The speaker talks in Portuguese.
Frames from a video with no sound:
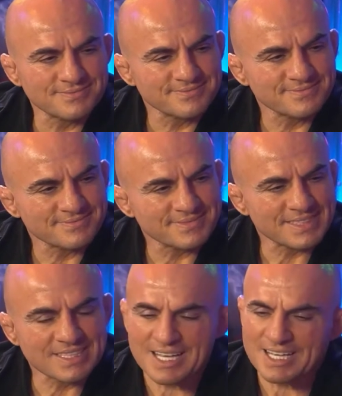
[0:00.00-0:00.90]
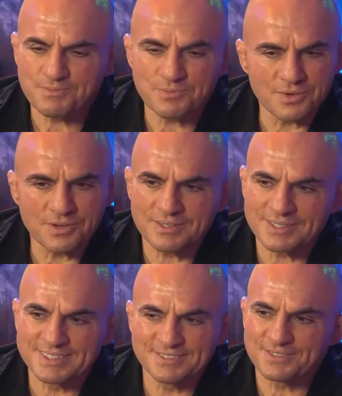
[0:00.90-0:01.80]
E ele? E ele, porra,
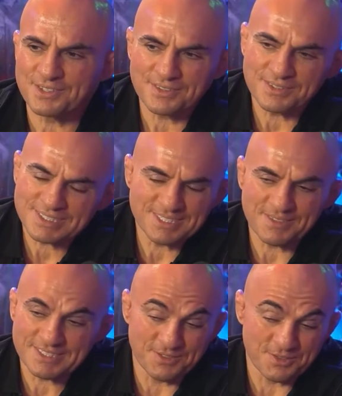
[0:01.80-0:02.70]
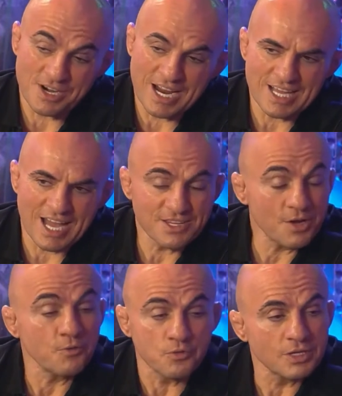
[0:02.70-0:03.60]
ficou, tipo assim, ficou calado é. e
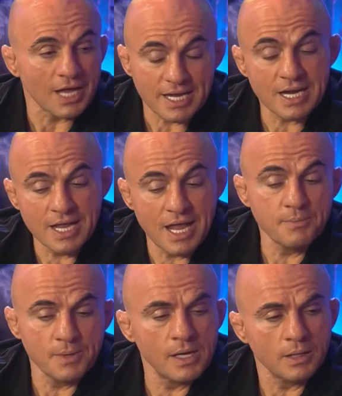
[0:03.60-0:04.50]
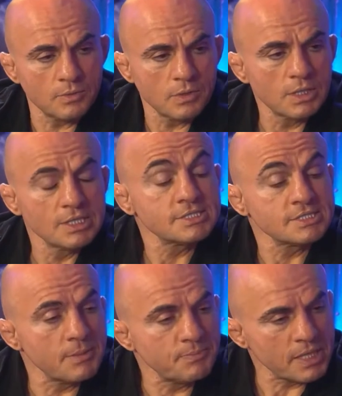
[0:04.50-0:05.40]
eu é. fui lá e ganhei mesmo,
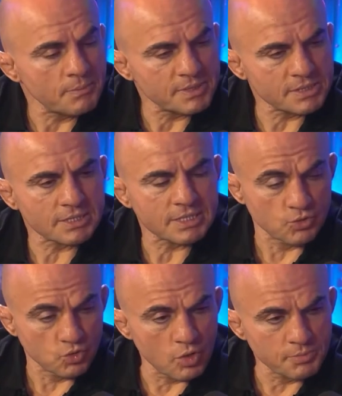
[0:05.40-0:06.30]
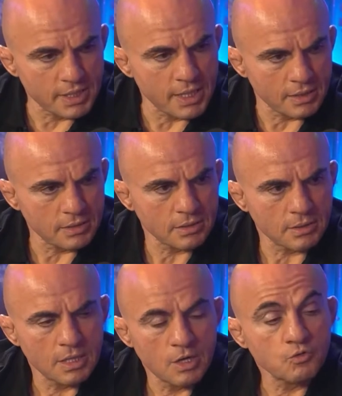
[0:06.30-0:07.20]
sempre representando o nome dele.
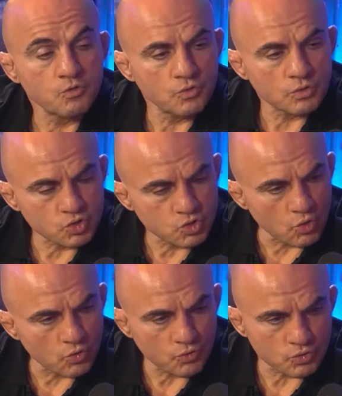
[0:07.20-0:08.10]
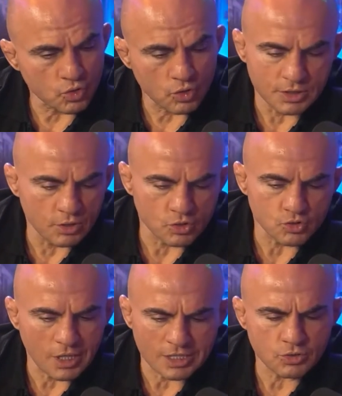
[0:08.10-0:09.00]
Sou, sou eu digo que eu sou
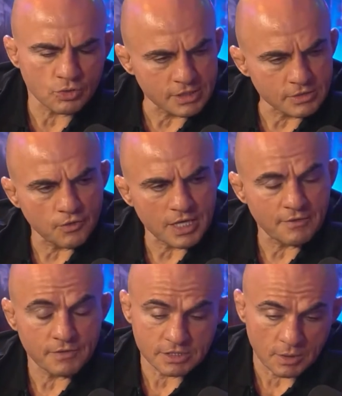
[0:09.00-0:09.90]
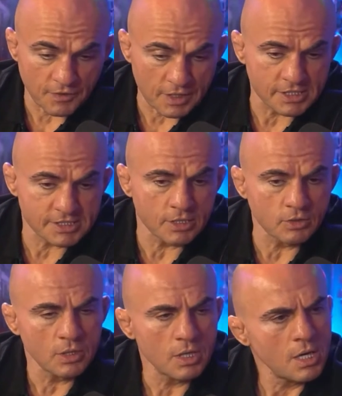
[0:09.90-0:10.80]
Carson Grace Forever, ele já faleceu,
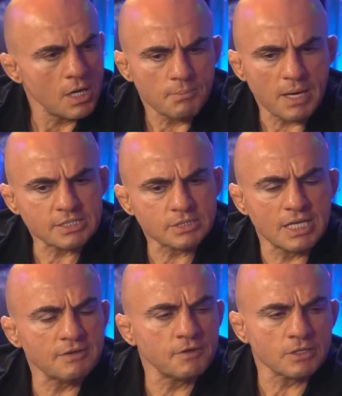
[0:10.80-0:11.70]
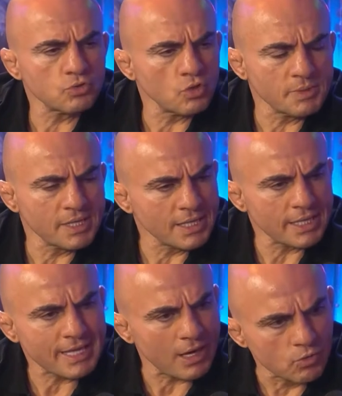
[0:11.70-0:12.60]
mas levanto o nome dele
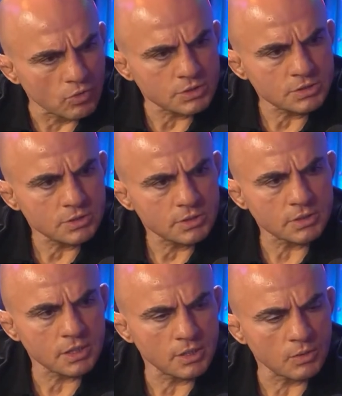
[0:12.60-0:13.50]
até hoje, entendeu?